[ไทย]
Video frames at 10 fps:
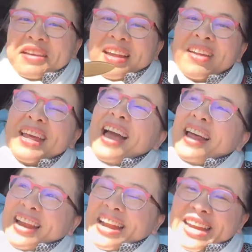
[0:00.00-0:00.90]
แล้วเนี่ย
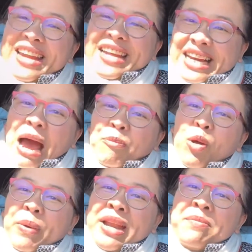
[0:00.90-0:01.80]
เนี่ยจะขับรถ
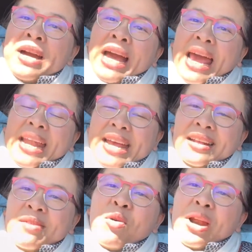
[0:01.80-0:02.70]
ไปในเมืองแฮนนิง
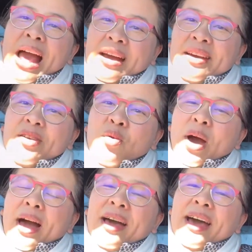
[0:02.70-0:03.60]
ที่โมนาเคยอยู่
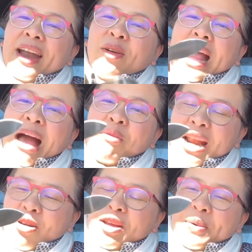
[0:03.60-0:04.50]
อ่ะเราถามว่า
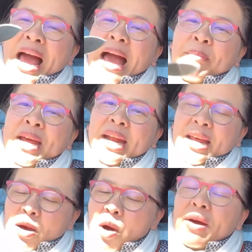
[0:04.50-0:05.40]
เราจะไปหามีด อัน
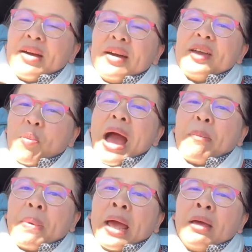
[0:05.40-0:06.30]
นี้เขาบอกว่าเออเดี๋ยวพา
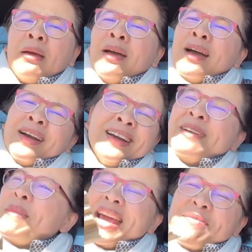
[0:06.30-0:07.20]
ไป คือ
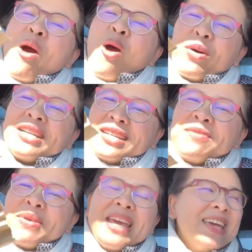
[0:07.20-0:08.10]
ไม่บอกว่าซื้อ
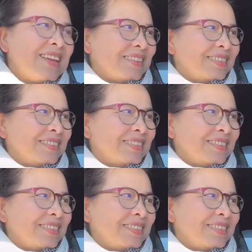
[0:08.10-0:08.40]
มีด